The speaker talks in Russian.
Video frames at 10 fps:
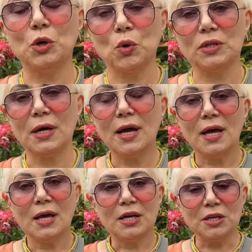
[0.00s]
лен.
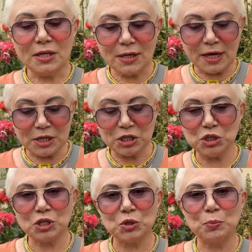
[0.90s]
И,
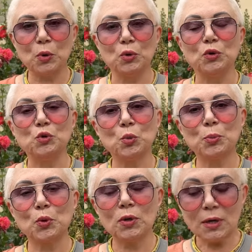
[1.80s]
конечно же,
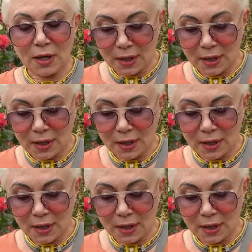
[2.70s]
полуюбку